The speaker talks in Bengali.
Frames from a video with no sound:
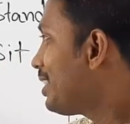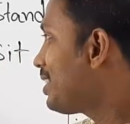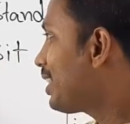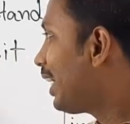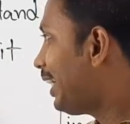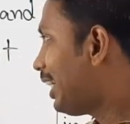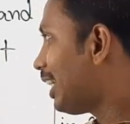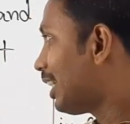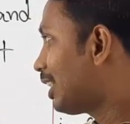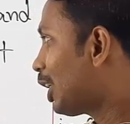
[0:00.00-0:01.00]
স্টে ইন
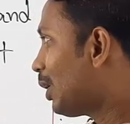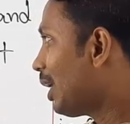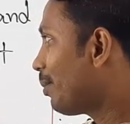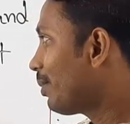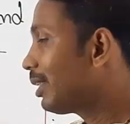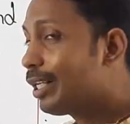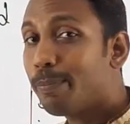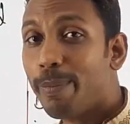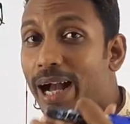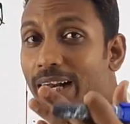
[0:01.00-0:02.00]
তাহলে আমাদের
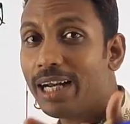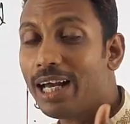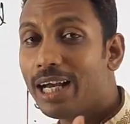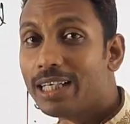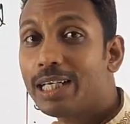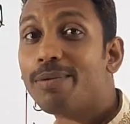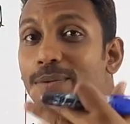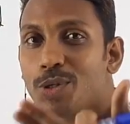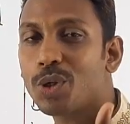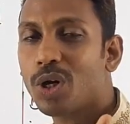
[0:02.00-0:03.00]
বাংলা
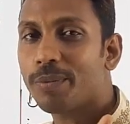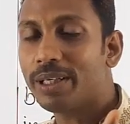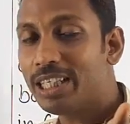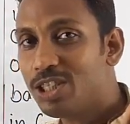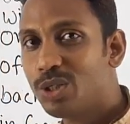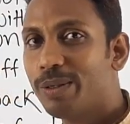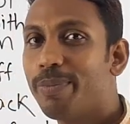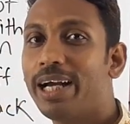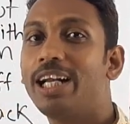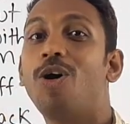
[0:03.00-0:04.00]
কিভাবে শুরু হবে নিশ্চয়ই
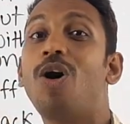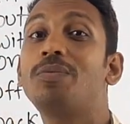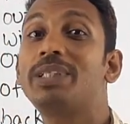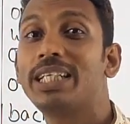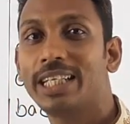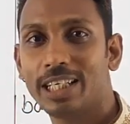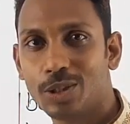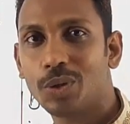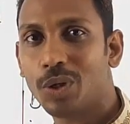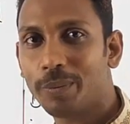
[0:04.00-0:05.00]
বাংলা অবজেক্ট থেকে
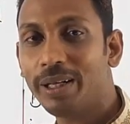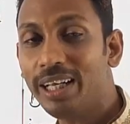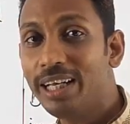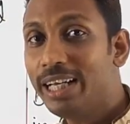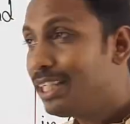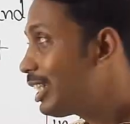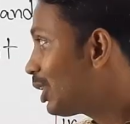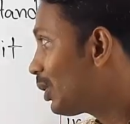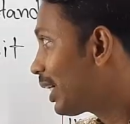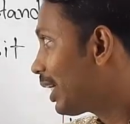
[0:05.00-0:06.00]
শুরু হবে
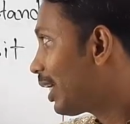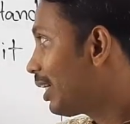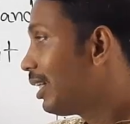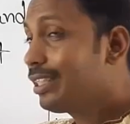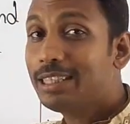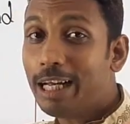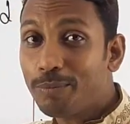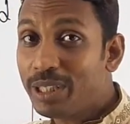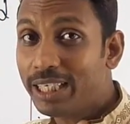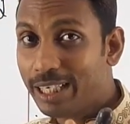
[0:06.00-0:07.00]
যেহেতু এখানে
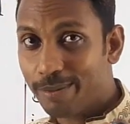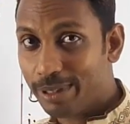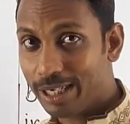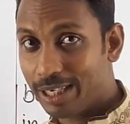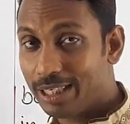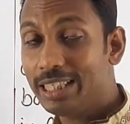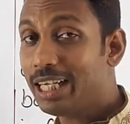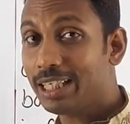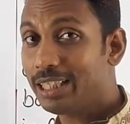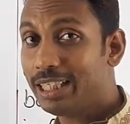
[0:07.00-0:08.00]
সাবজেক্টকে আমরা
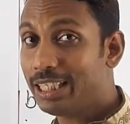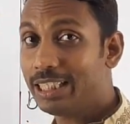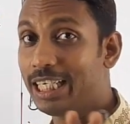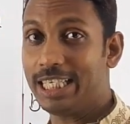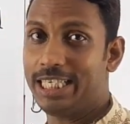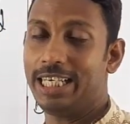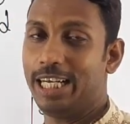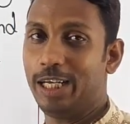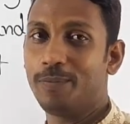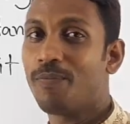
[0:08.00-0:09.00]
নিয়ে নিতে চাচ্ছি
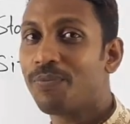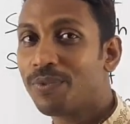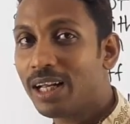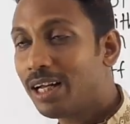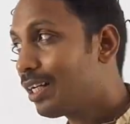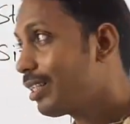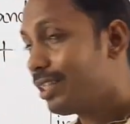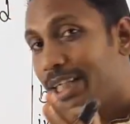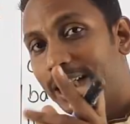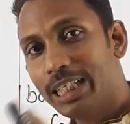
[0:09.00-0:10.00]
না
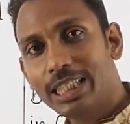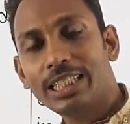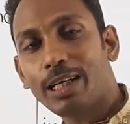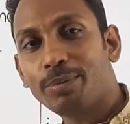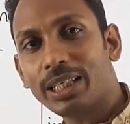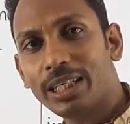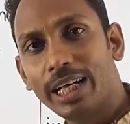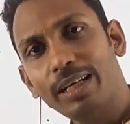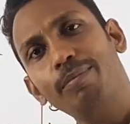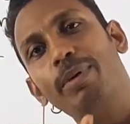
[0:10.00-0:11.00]
ইংরেজির সাবজেক্ট
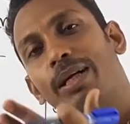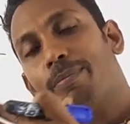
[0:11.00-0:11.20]
নেই মানে